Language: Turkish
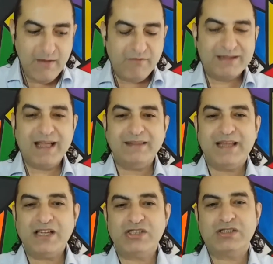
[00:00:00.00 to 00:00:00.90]

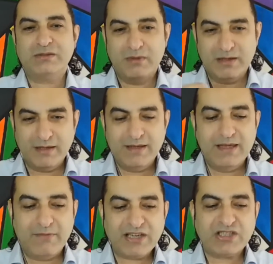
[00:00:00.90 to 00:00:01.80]
vatandaş e,
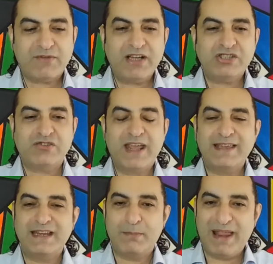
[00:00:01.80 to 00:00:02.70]
yavaş yavaş rengini